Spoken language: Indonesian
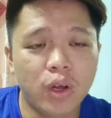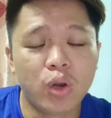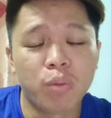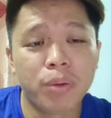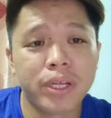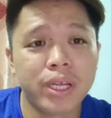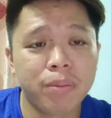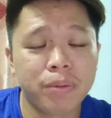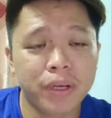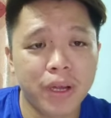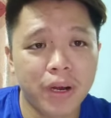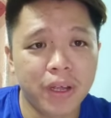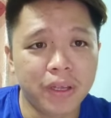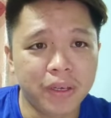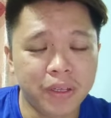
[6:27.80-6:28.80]
Rupanya
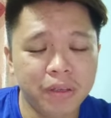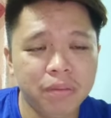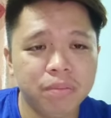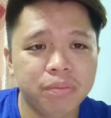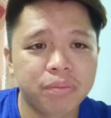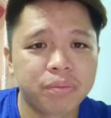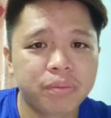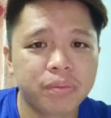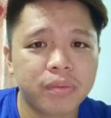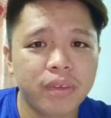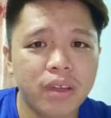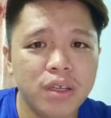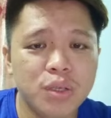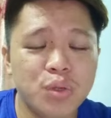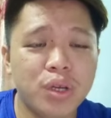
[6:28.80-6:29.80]
perkara ini
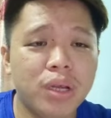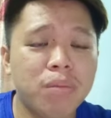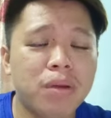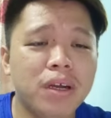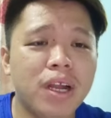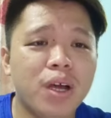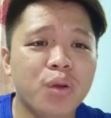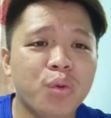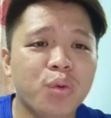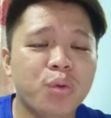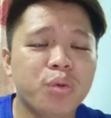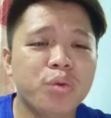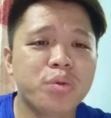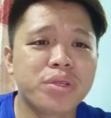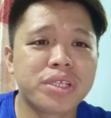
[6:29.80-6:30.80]
sudah
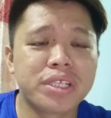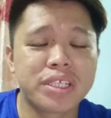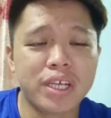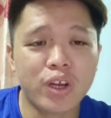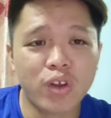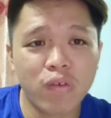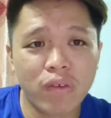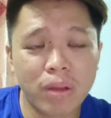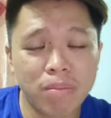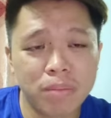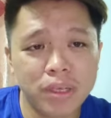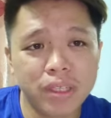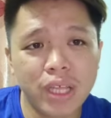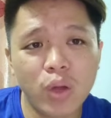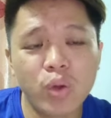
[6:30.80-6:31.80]
berlaku sejak
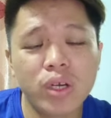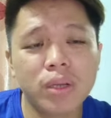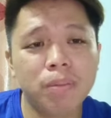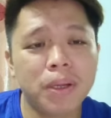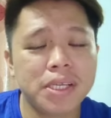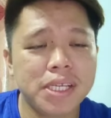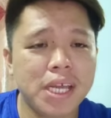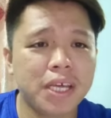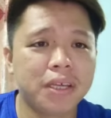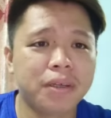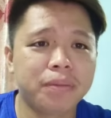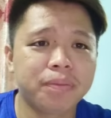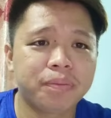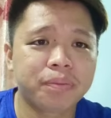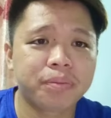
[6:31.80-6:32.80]
November tahun lepas
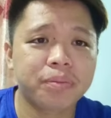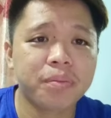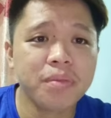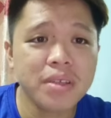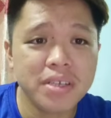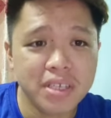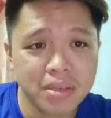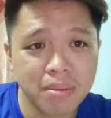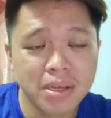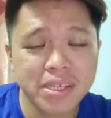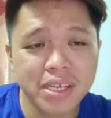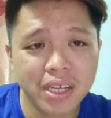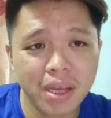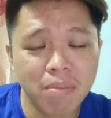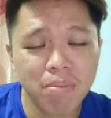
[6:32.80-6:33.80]
lagi,
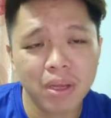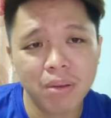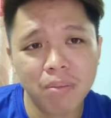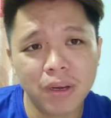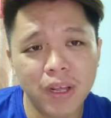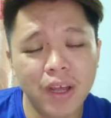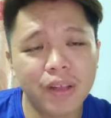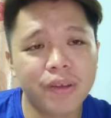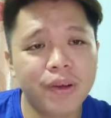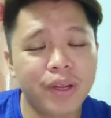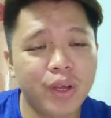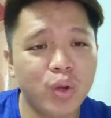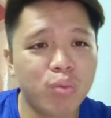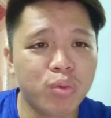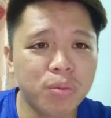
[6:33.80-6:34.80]
semasa kampanye pilihan
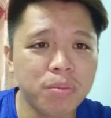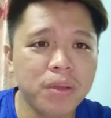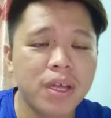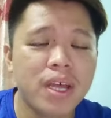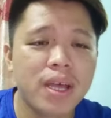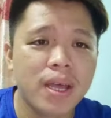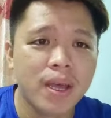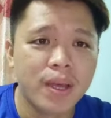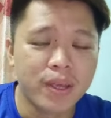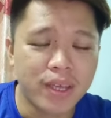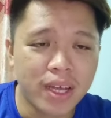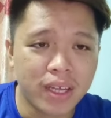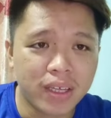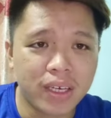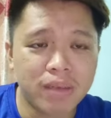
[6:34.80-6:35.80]
raya umum
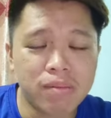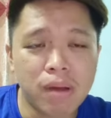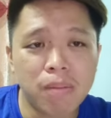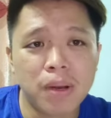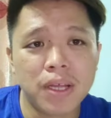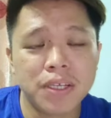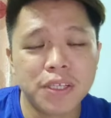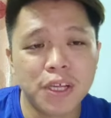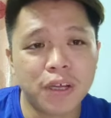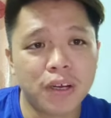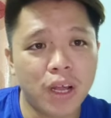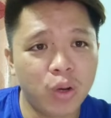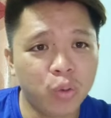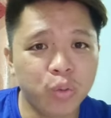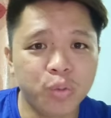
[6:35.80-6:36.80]
yang ke-15
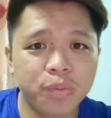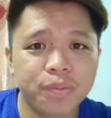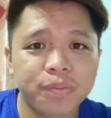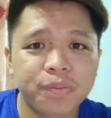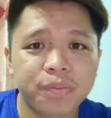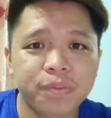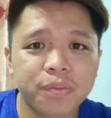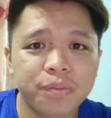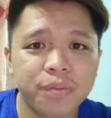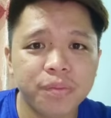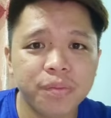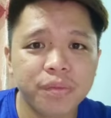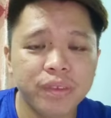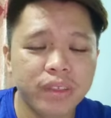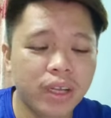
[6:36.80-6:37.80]
yang lalu.
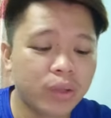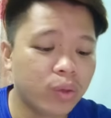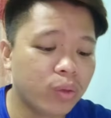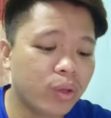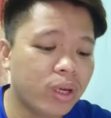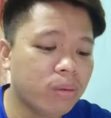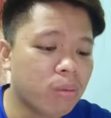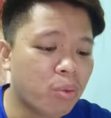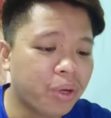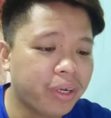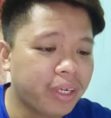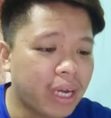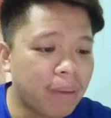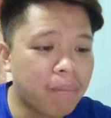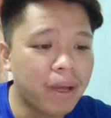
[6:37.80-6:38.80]
Nah,
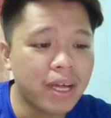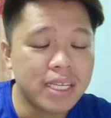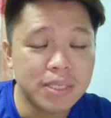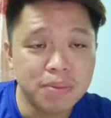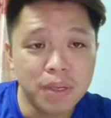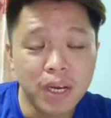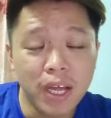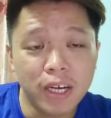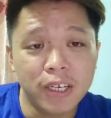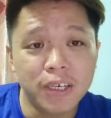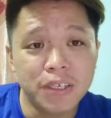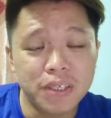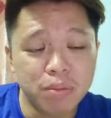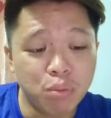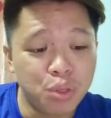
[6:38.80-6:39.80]
teman-teman nama Azmin
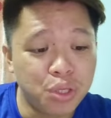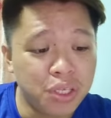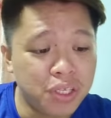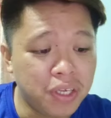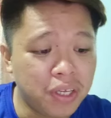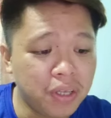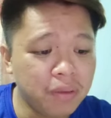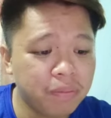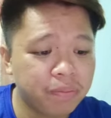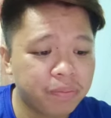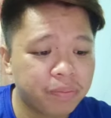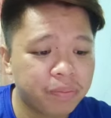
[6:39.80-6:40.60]
Ali disebut di sini,